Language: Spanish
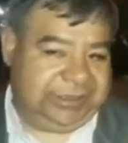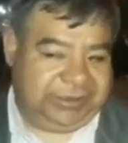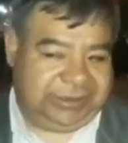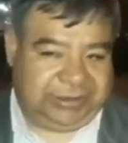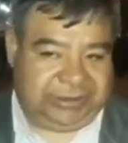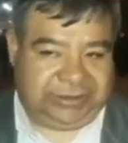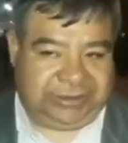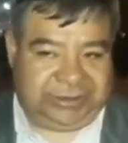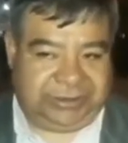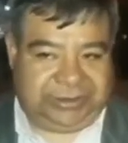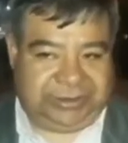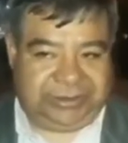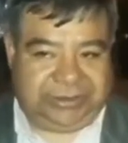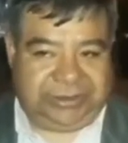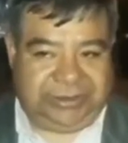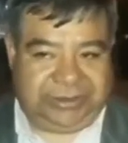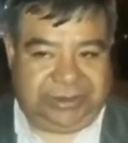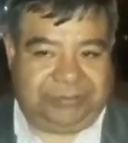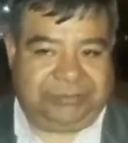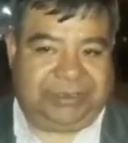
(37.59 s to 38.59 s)
en
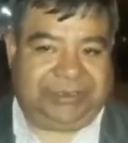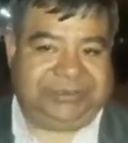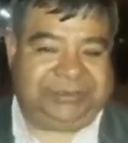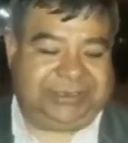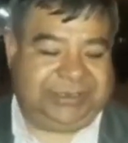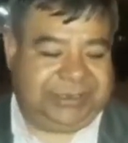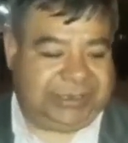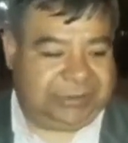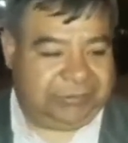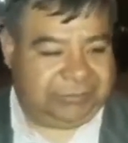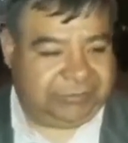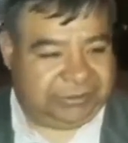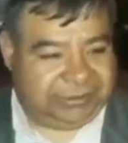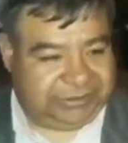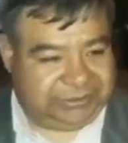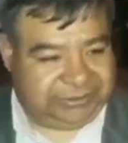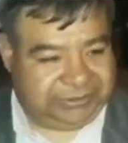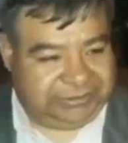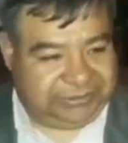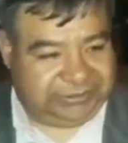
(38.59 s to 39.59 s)
la base de la UCA.